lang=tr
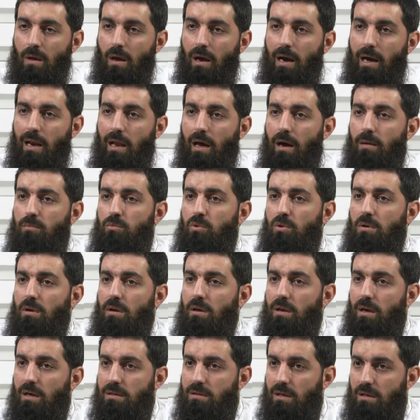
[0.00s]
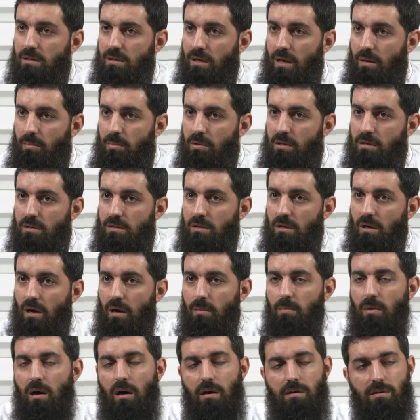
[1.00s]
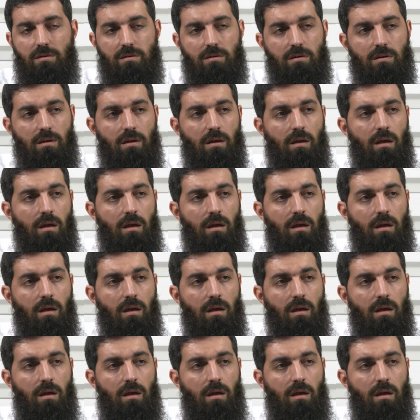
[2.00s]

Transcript: Elhamdülillah da diyebilirdi ama hayır.